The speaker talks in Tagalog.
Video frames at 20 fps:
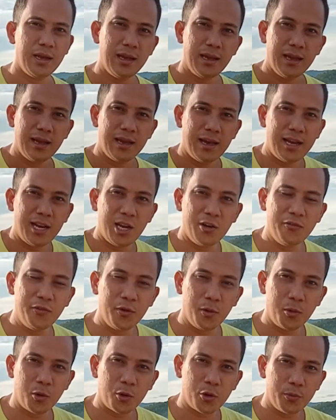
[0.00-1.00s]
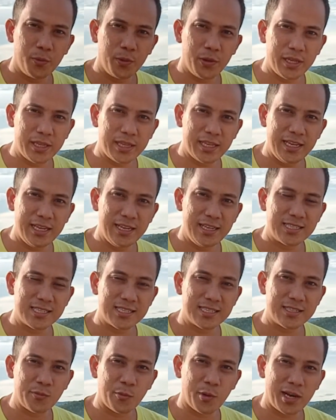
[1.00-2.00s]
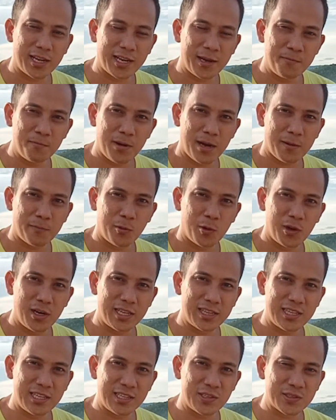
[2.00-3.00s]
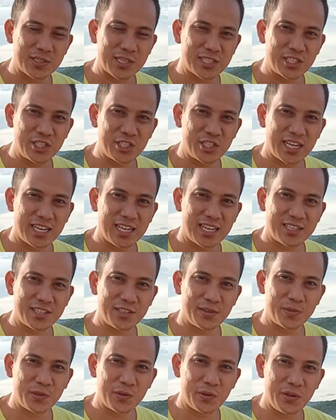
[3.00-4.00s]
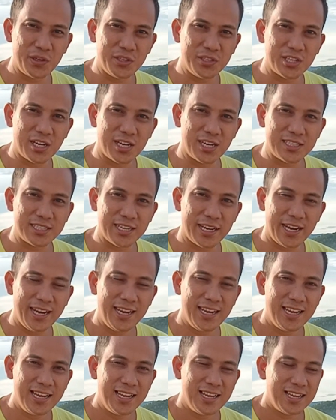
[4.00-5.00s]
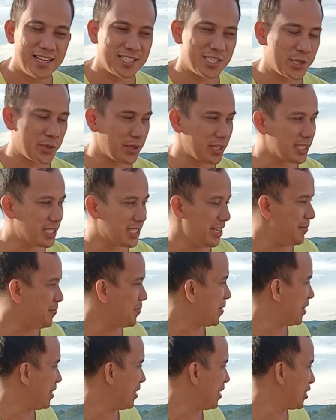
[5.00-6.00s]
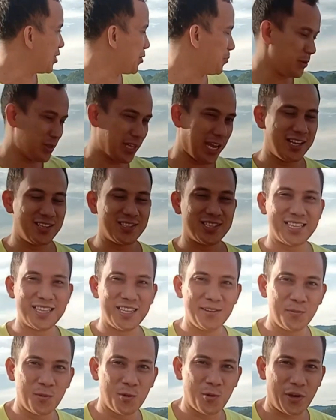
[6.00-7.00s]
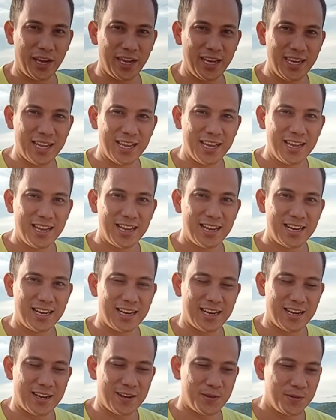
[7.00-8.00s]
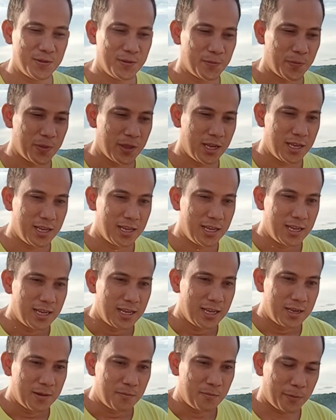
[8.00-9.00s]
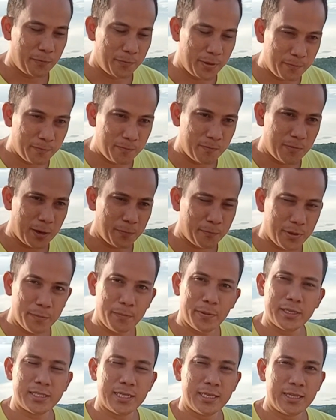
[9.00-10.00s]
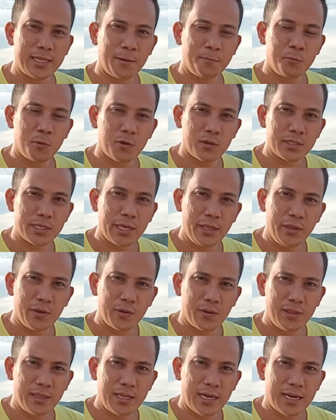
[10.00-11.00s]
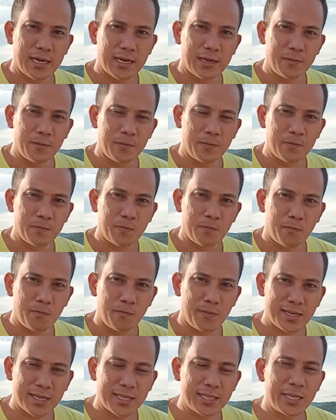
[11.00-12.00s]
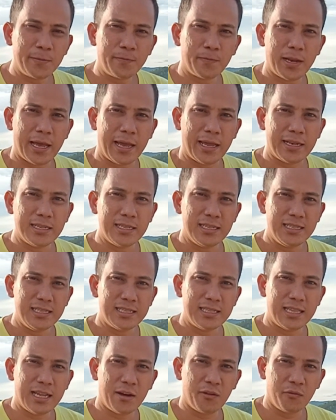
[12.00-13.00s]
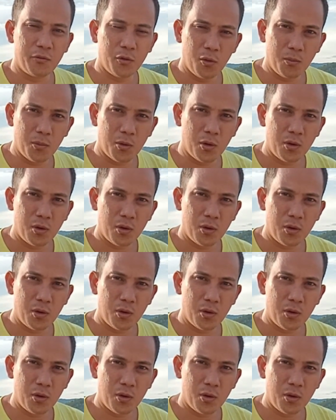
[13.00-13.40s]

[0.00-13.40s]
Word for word: Hello VOMO communities! Welcome back po ulit dito sa ating channel Crypto EJRJ. As you can see, dito po tayo sa ating bukid. Now, magpipresent mag po ako sa inyo ng marketing plan ng VOMO.